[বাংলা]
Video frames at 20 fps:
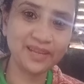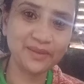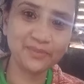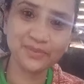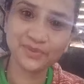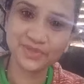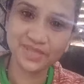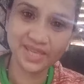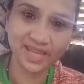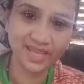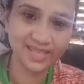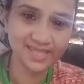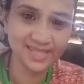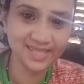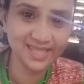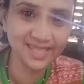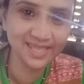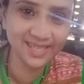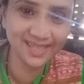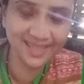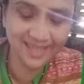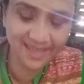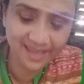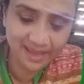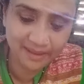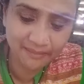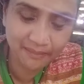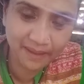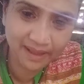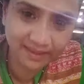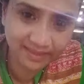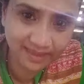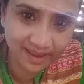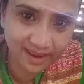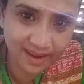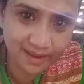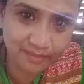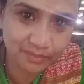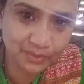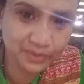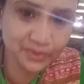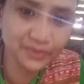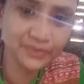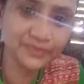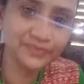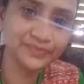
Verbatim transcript: নিয়ে বসে গেছি পান্তা খাবো